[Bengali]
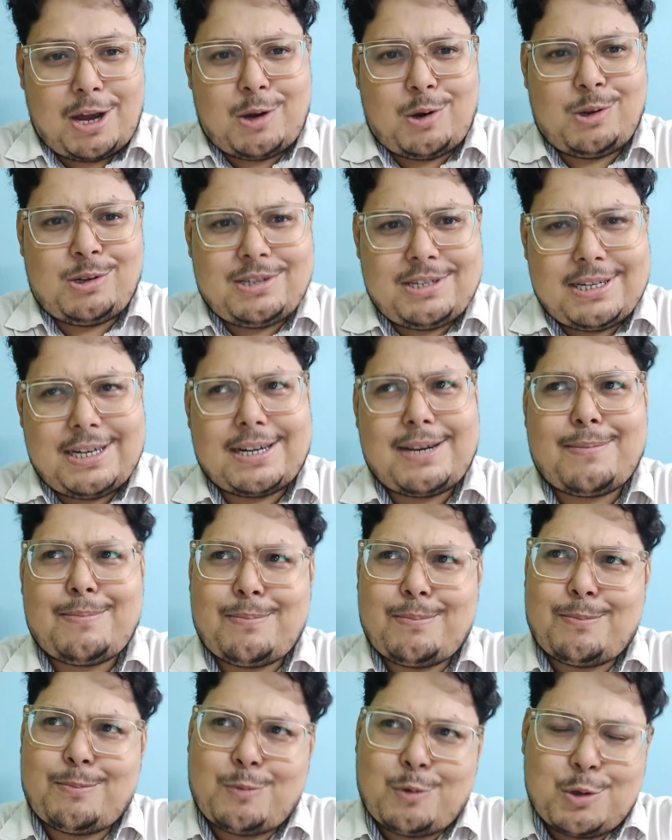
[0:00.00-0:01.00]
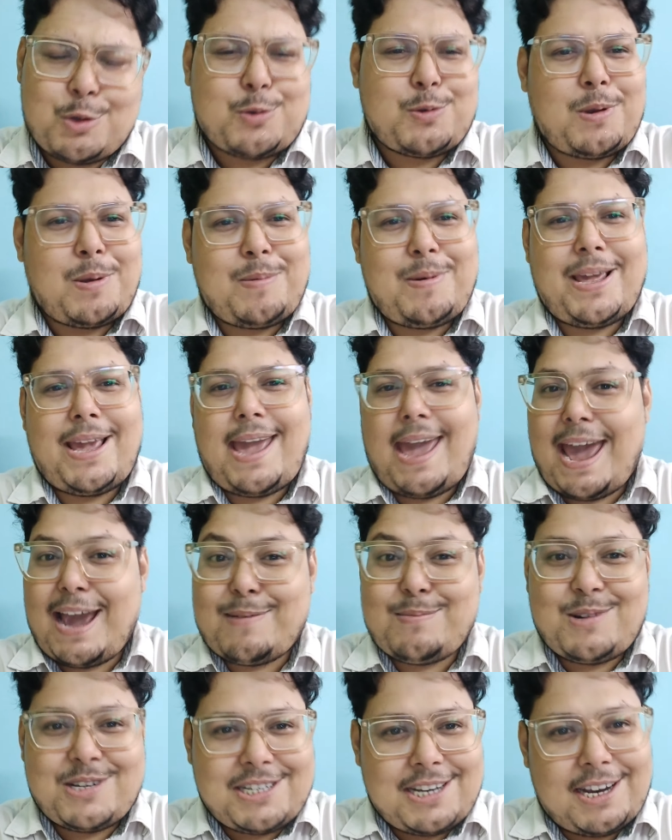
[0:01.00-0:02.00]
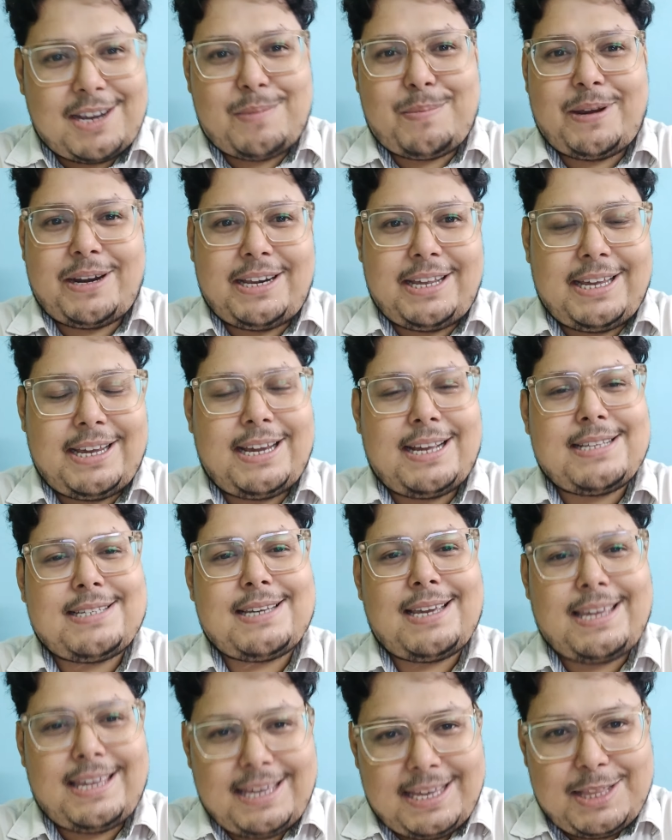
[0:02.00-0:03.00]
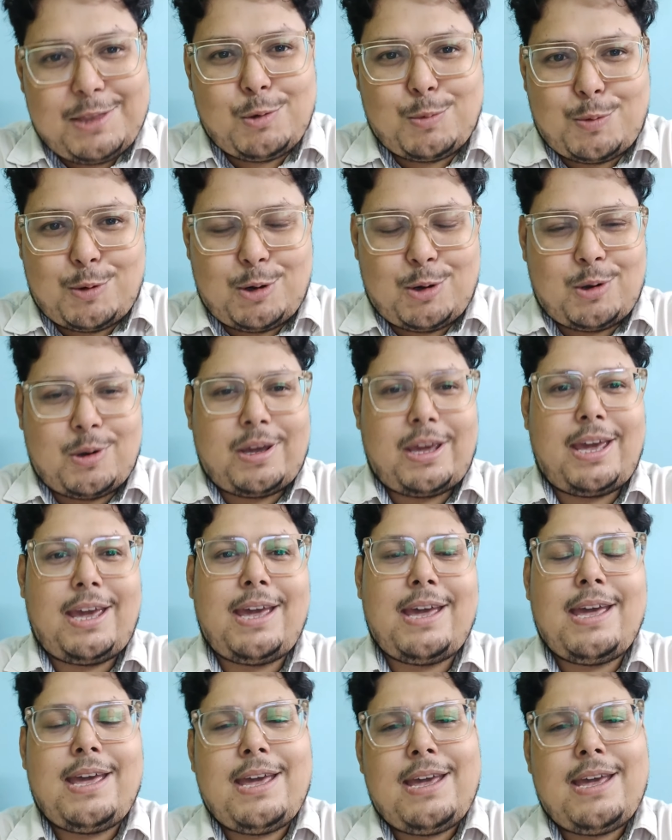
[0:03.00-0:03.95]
কোলাহল যেটা মোস্ট প্রবলি এক মাস আগে বেরিয়ে গেছে ঈদ উপলক্ষে